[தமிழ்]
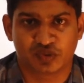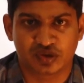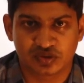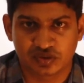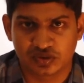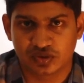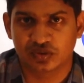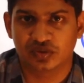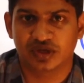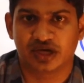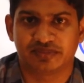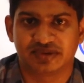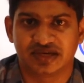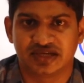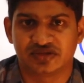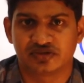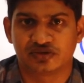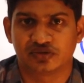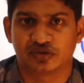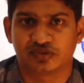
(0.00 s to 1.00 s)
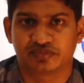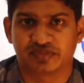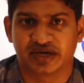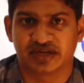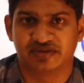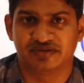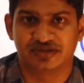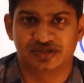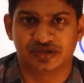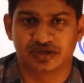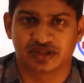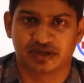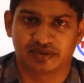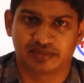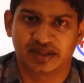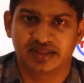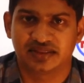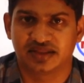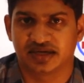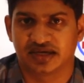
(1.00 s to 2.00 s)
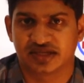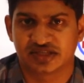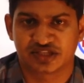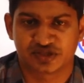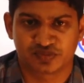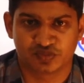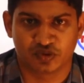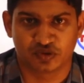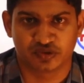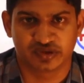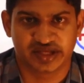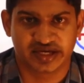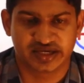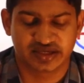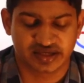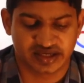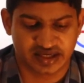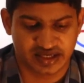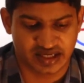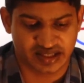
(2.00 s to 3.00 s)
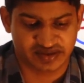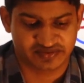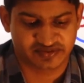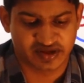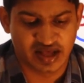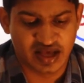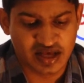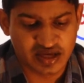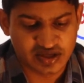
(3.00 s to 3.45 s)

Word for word: மட்டும் நம்ம லிஸ்ட் அவுட் பண்ணி வச்சுருந்தோம்னா தட் இஸ் மோர் தேன் இனஃப்